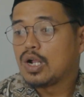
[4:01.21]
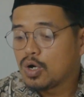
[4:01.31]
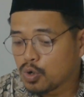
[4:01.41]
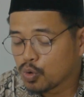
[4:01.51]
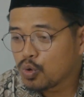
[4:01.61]

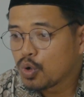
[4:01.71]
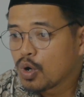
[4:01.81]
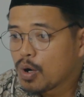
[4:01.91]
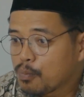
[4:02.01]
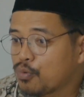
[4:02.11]
Lu
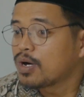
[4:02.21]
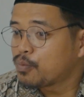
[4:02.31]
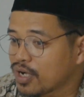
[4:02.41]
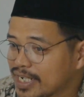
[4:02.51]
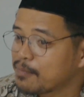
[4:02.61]

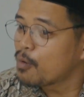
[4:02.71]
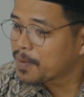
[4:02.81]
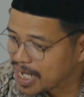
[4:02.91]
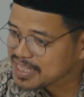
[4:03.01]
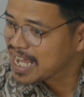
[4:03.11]
pura-pura game
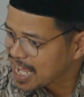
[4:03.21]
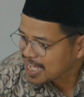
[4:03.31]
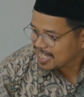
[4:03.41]
opera aja.